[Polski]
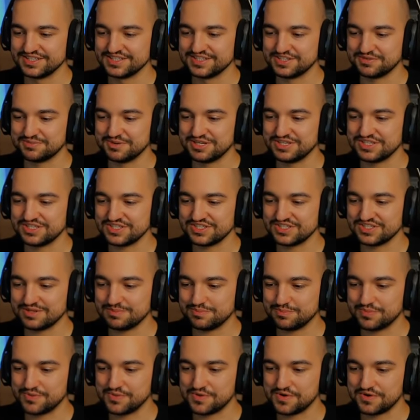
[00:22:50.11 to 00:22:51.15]
Trzymajcie się
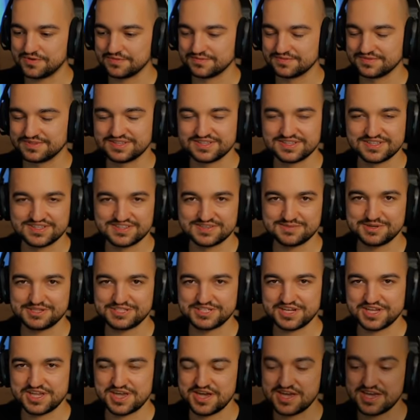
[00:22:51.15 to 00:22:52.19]
ciepło. Do
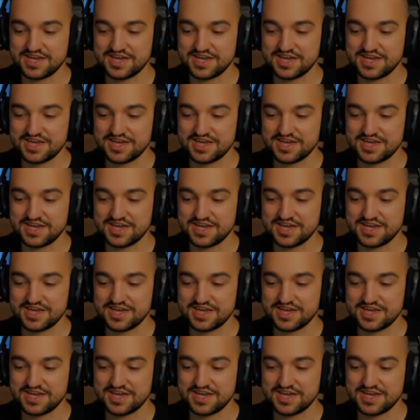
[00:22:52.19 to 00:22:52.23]
zobaczenia.